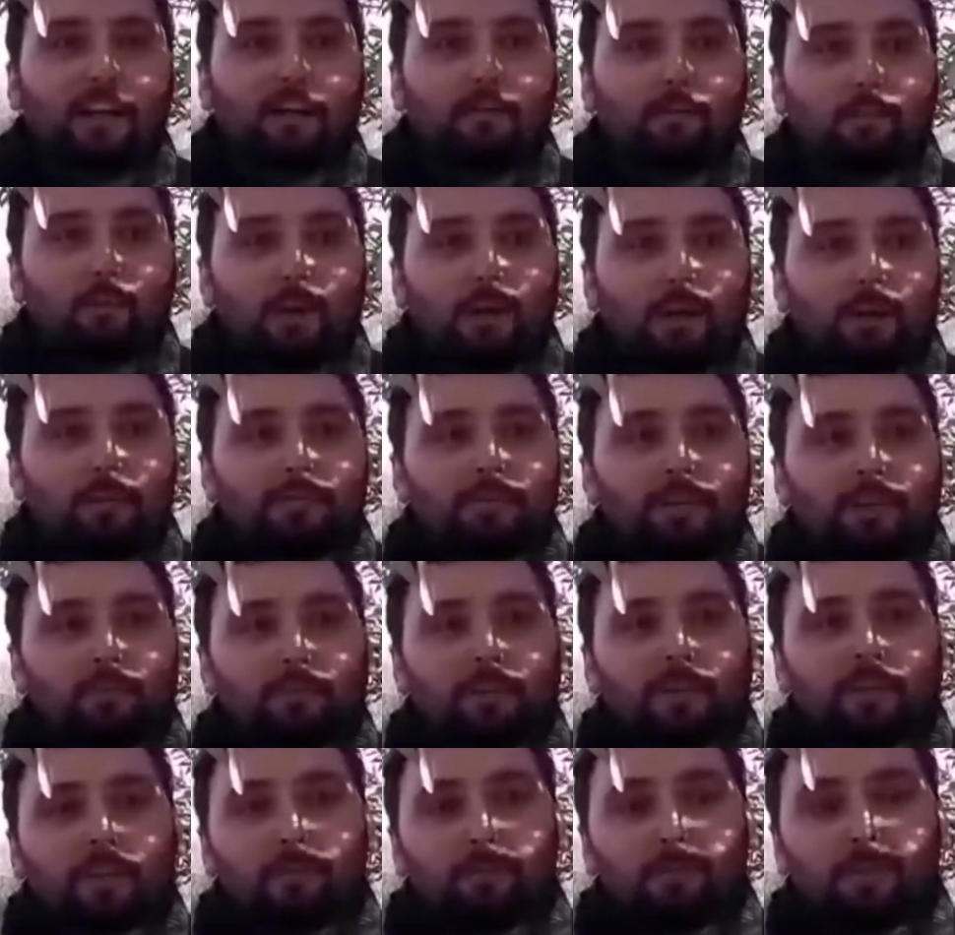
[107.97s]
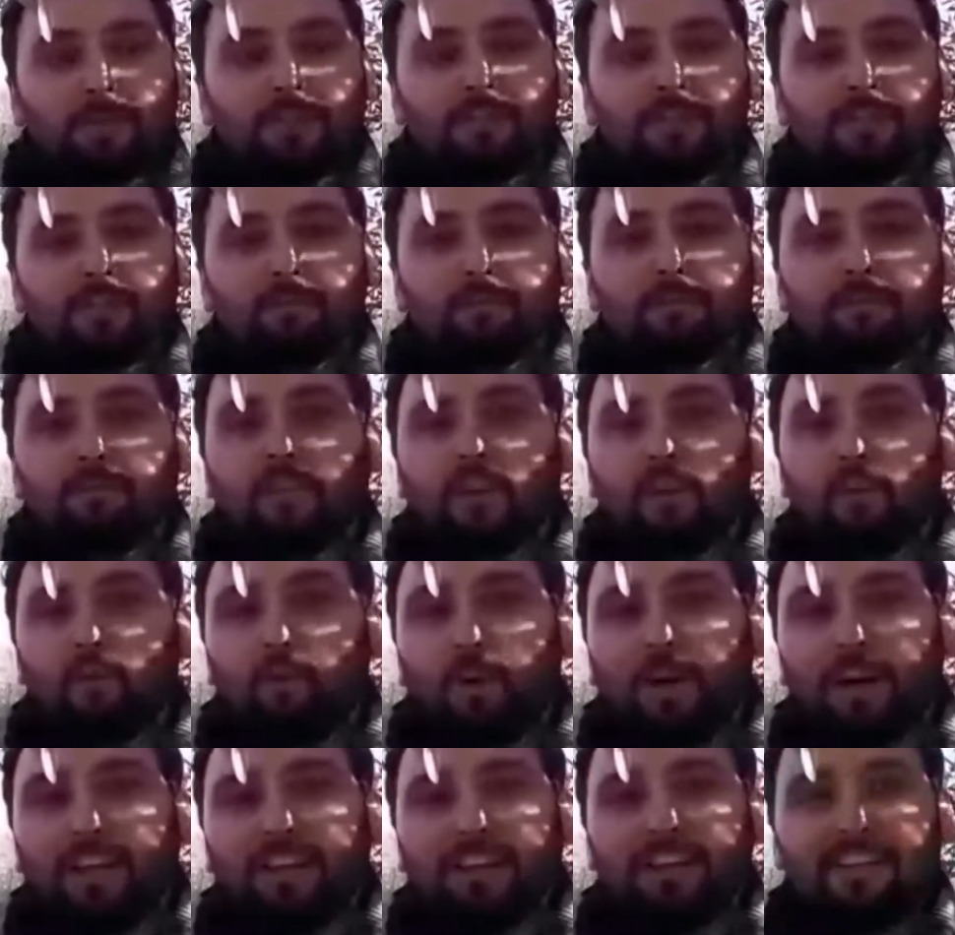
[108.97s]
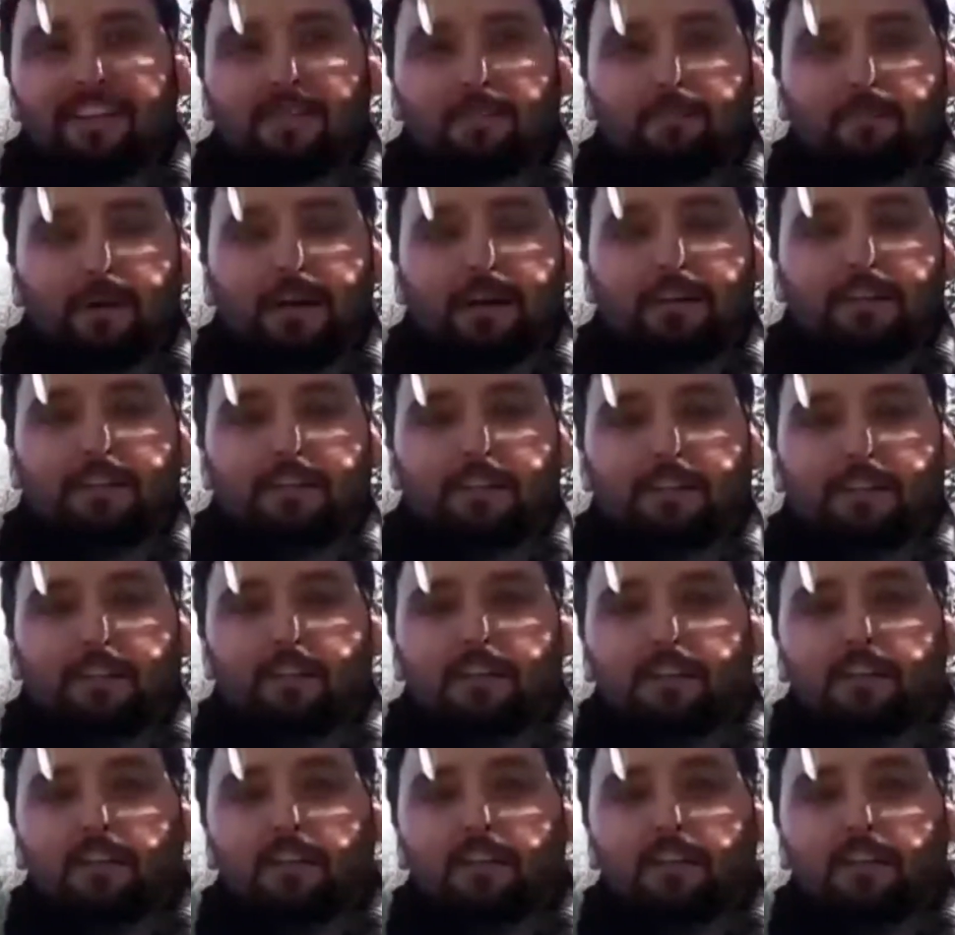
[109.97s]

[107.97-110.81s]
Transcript: Bu kapsamda da biz Quadris Max'ı